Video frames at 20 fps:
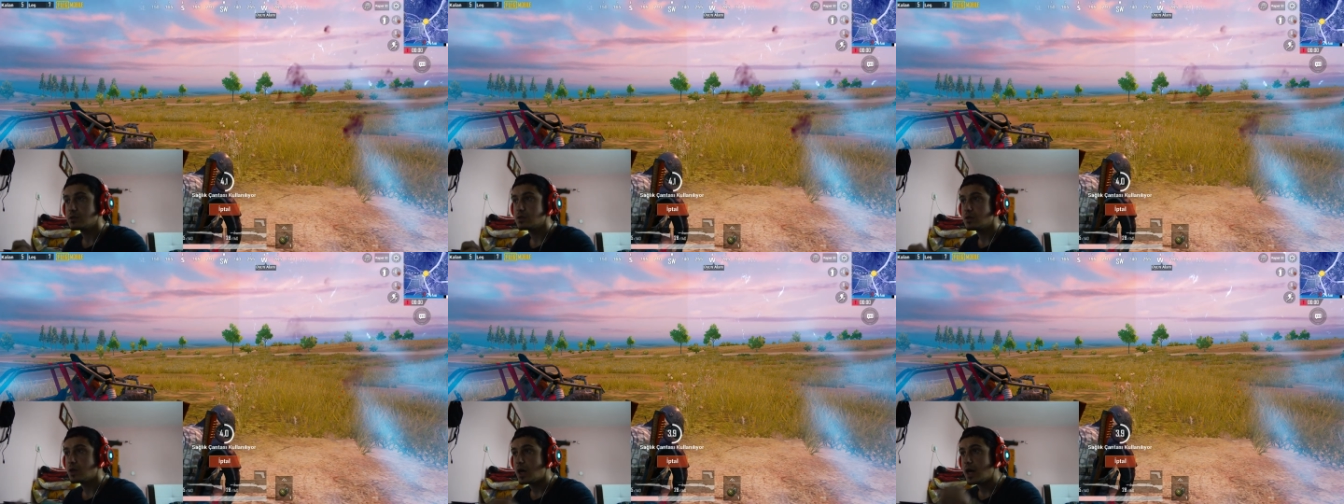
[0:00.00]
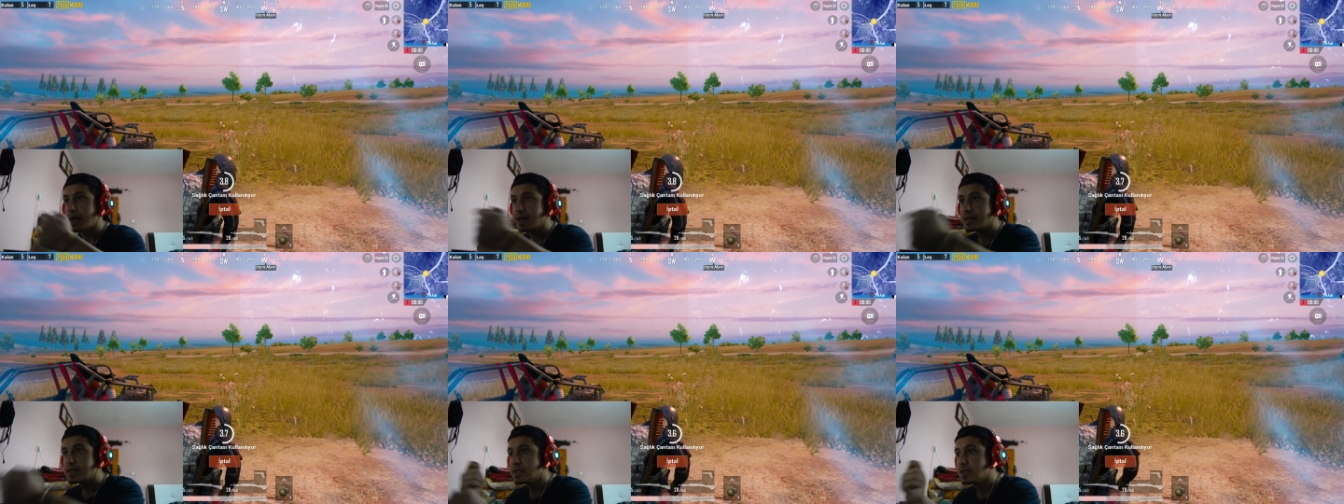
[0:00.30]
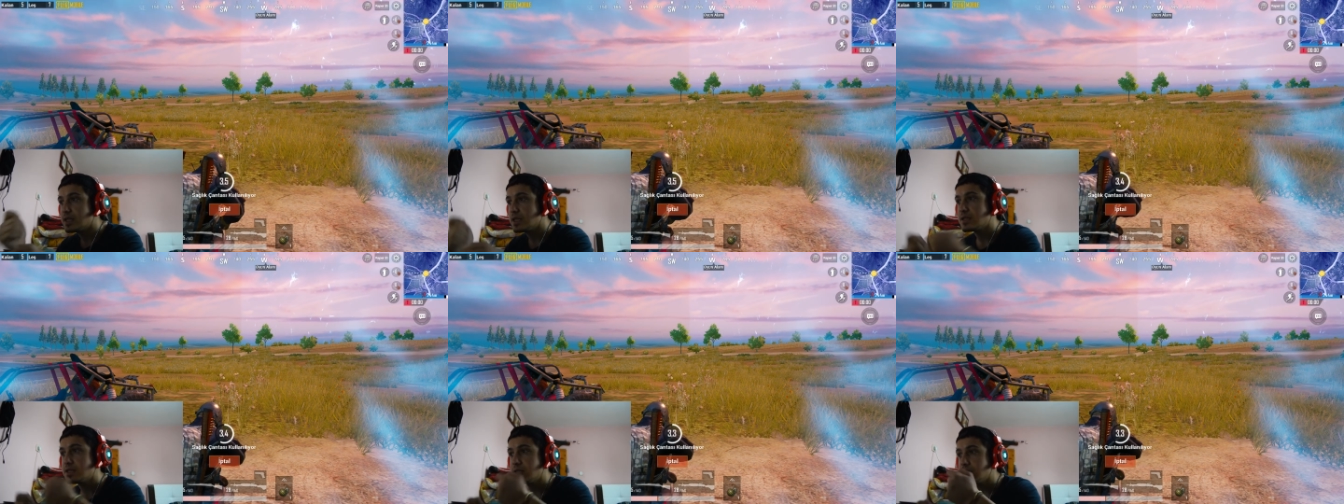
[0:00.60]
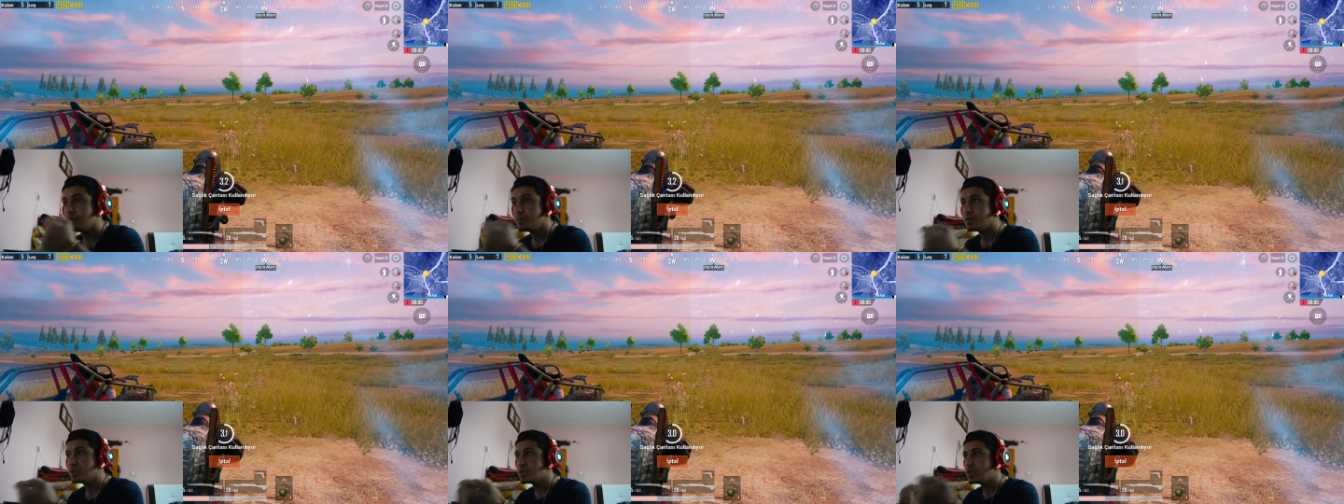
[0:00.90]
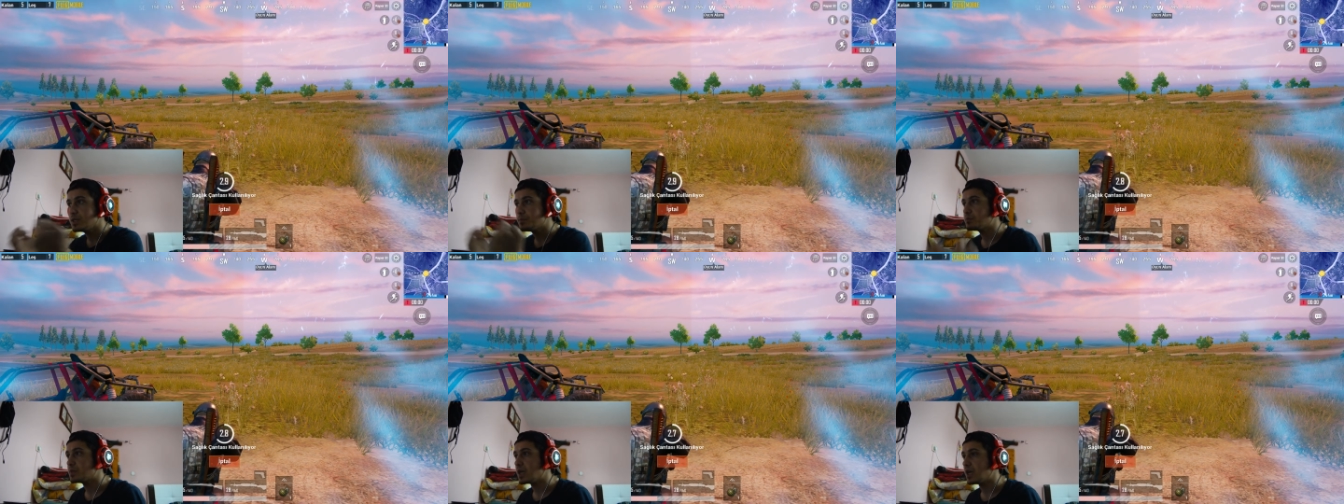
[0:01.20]
hareket ettiğim
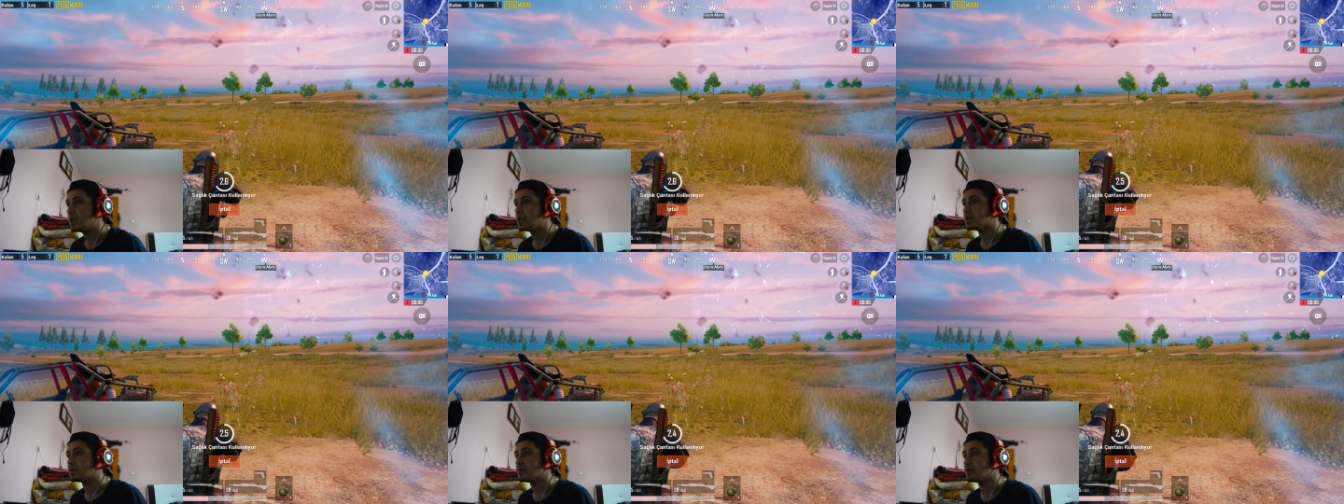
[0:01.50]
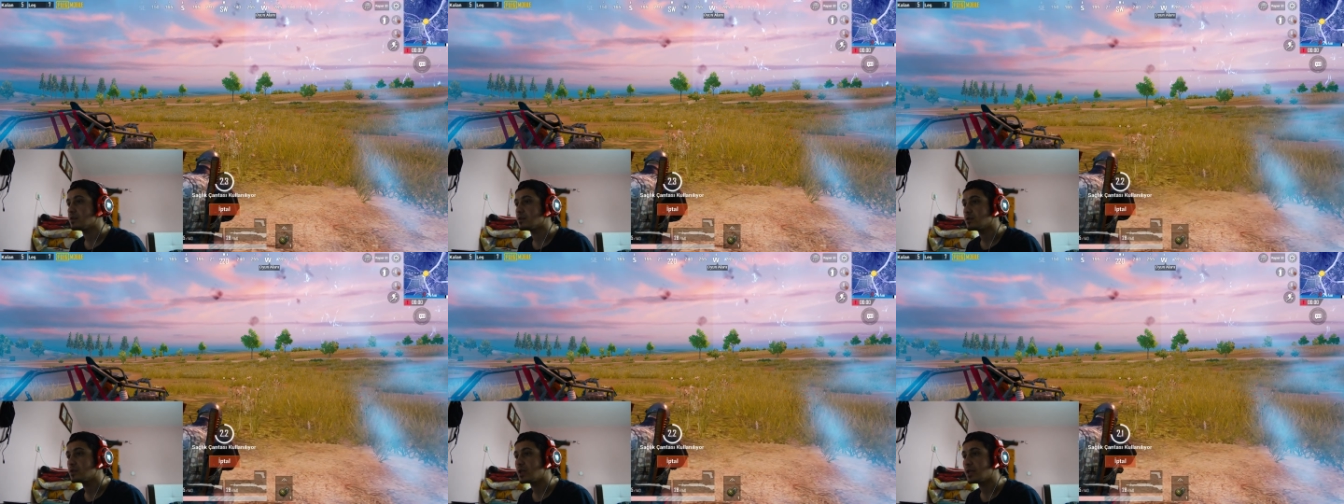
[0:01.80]
için iptal etti.